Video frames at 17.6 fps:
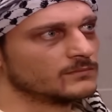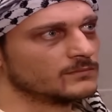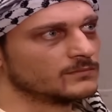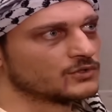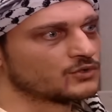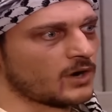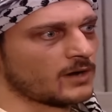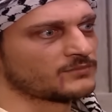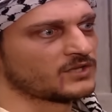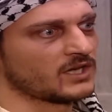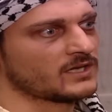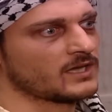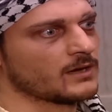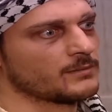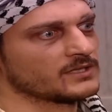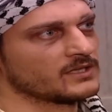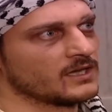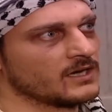شو عم تحكي
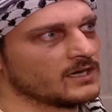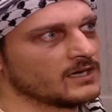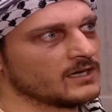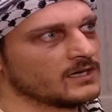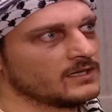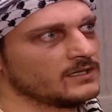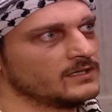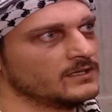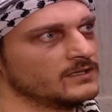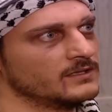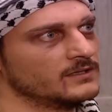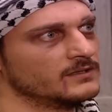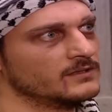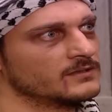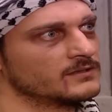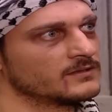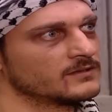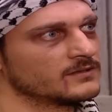ابدا
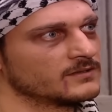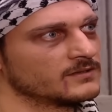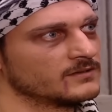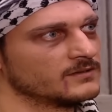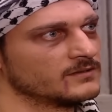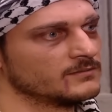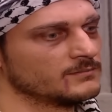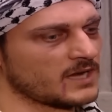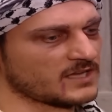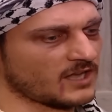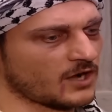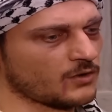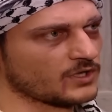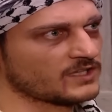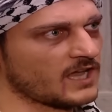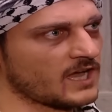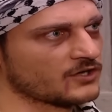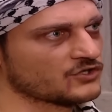ما
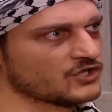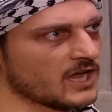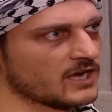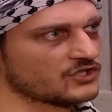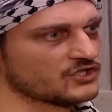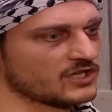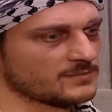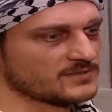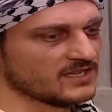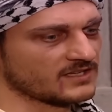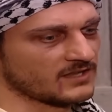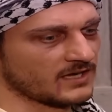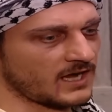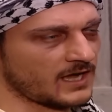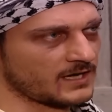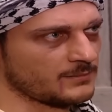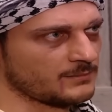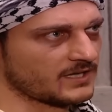تعودنا على رجال تجيب سيره
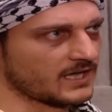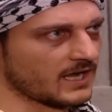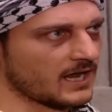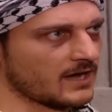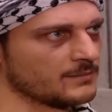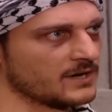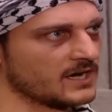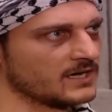الحريم بكلامها